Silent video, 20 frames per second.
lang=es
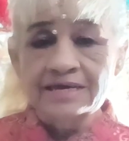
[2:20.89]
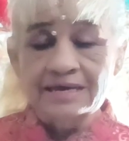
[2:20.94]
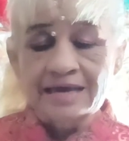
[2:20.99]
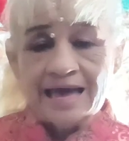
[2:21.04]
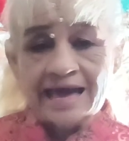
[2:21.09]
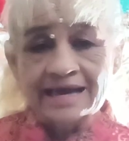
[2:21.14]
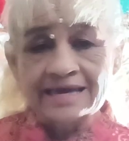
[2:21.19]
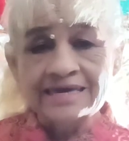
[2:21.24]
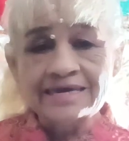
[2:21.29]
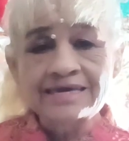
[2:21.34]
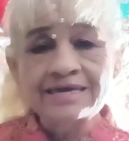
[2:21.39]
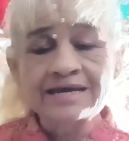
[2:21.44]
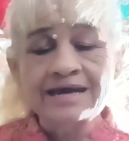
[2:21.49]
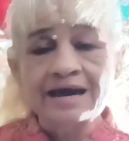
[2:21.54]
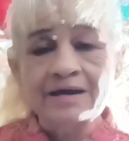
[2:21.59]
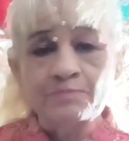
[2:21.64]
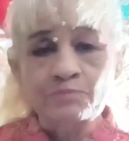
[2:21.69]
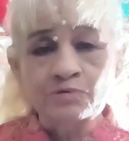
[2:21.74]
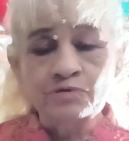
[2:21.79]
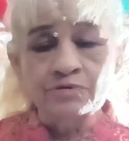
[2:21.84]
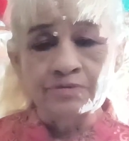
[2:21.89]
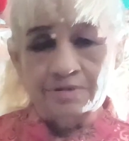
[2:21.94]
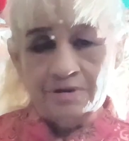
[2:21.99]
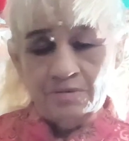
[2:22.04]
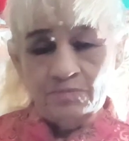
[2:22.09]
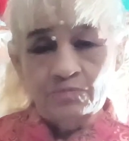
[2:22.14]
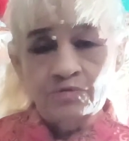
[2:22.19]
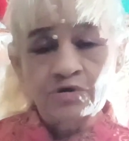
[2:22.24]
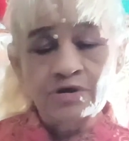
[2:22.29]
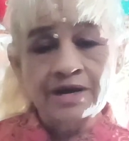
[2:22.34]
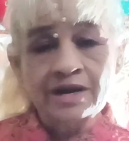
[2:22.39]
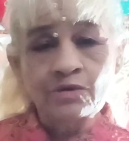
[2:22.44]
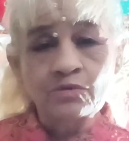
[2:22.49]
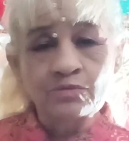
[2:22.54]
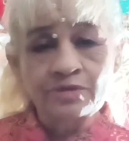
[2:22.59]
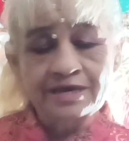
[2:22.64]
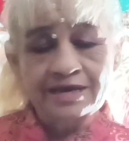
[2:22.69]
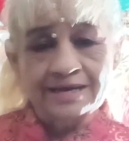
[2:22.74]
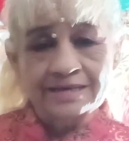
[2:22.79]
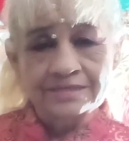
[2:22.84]
Aquí Japón, por la
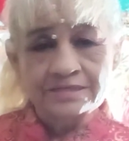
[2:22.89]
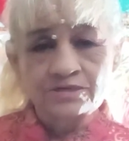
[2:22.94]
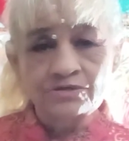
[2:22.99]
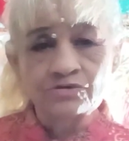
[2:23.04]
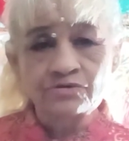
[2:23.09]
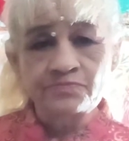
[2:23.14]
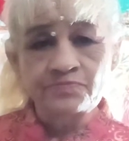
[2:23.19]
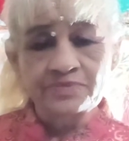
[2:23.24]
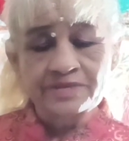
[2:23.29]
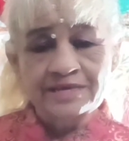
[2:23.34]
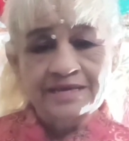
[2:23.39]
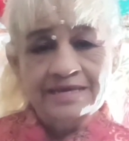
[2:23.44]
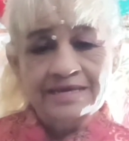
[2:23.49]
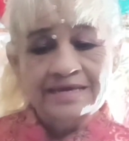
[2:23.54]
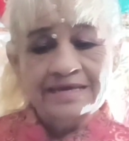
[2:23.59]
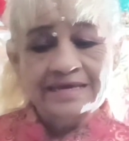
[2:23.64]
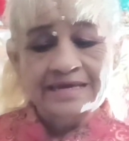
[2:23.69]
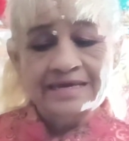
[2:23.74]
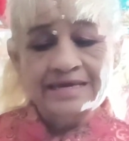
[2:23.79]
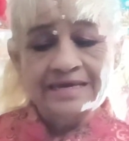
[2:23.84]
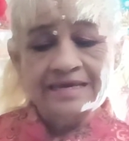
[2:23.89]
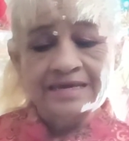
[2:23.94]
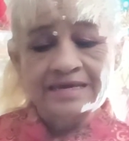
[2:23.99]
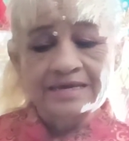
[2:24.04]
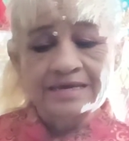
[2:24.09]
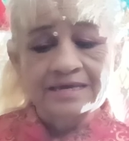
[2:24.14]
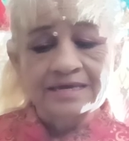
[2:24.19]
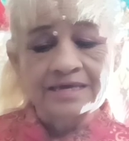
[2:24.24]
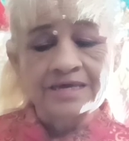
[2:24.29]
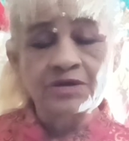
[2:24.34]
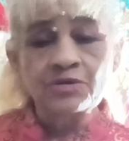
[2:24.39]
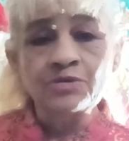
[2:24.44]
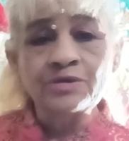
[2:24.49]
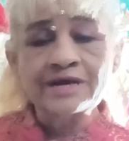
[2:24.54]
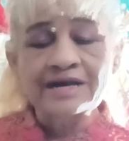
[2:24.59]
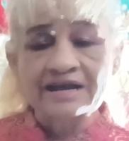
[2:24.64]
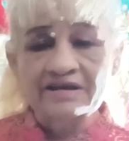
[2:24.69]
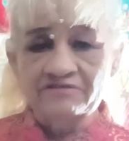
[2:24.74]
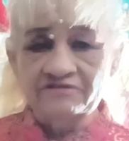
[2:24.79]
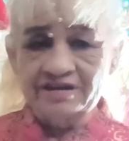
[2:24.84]
ubicación eh,
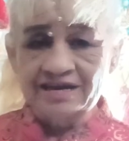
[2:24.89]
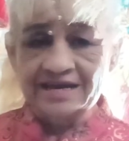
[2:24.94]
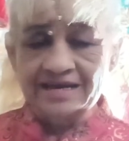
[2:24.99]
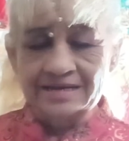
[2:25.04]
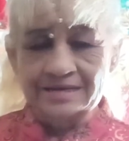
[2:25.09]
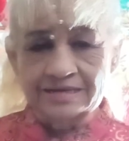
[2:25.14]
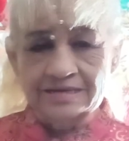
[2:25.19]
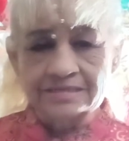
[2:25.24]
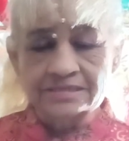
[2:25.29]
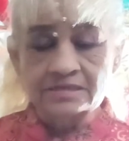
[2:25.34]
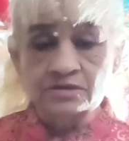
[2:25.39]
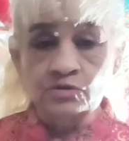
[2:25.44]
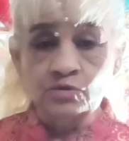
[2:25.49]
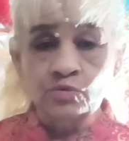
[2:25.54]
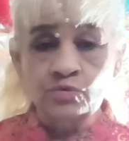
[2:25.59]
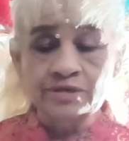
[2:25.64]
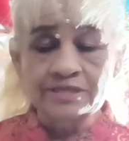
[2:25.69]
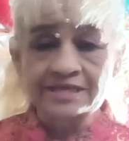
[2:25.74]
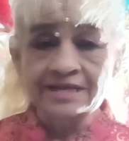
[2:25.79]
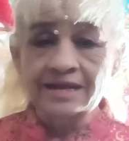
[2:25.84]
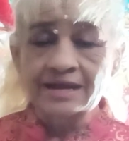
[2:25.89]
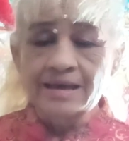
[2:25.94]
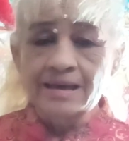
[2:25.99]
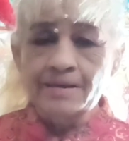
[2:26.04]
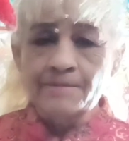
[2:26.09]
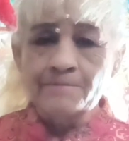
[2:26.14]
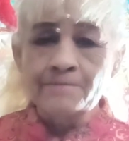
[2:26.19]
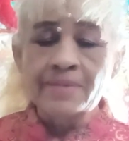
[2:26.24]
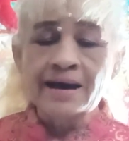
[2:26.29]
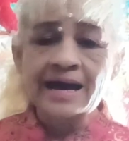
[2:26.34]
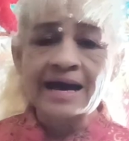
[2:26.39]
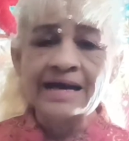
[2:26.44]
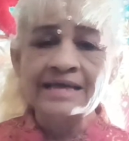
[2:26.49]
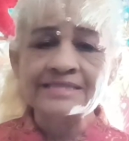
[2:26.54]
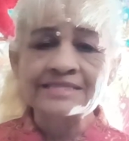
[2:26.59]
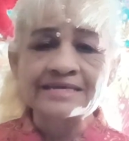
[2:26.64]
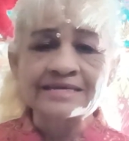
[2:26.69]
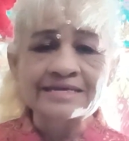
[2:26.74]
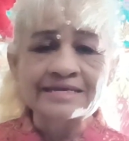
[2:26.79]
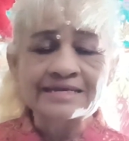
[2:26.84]
geográfica en la que se encuentra, va a
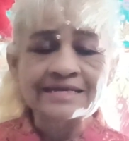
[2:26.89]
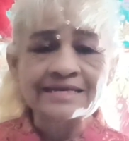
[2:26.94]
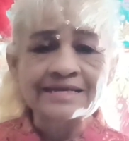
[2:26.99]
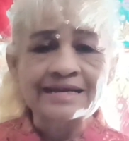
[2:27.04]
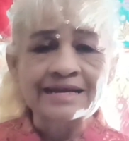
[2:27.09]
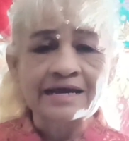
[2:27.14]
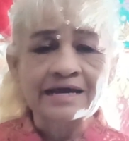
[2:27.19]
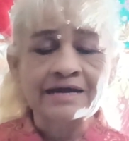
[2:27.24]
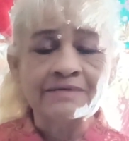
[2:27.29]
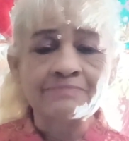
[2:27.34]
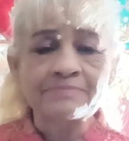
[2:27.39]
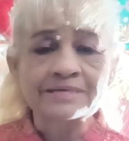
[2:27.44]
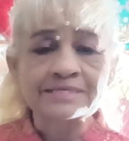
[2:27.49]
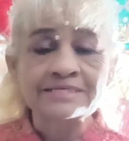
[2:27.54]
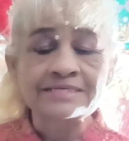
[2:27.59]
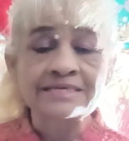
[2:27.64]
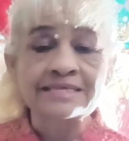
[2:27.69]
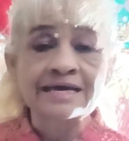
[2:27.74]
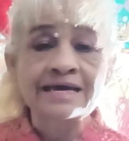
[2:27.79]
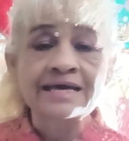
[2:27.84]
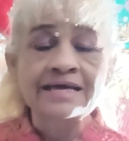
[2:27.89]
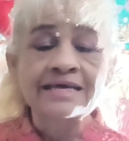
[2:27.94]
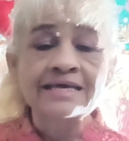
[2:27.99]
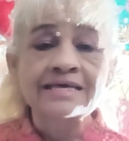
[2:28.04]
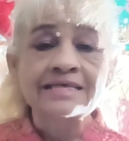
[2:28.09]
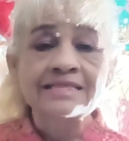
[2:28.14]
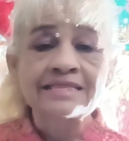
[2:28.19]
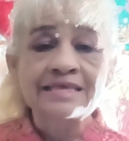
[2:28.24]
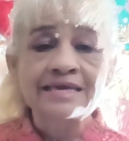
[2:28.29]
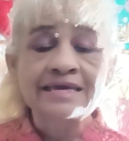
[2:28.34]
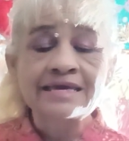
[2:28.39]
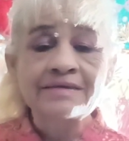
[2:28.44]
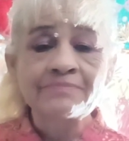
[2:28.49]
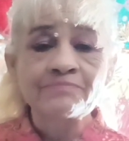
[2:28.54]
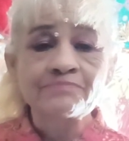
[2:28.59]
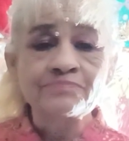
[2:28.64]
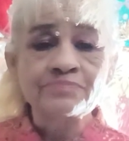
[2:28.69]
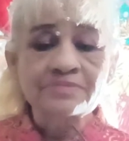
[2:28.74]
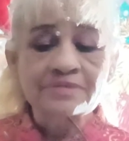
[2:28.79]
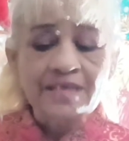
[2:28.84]
tener la capacidad de,
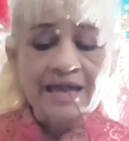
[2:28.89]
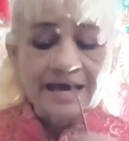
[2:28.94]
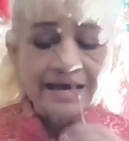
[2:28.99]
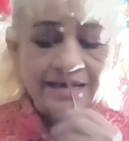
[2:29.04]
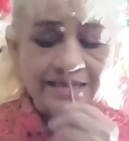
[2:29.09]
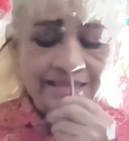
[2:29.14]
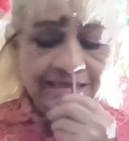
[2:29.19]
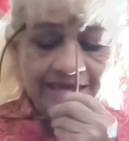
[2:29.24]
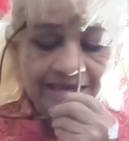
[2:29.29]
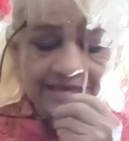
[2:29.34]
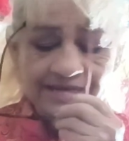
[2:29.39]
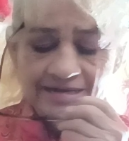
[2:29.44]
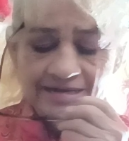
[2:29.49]
ah, de ir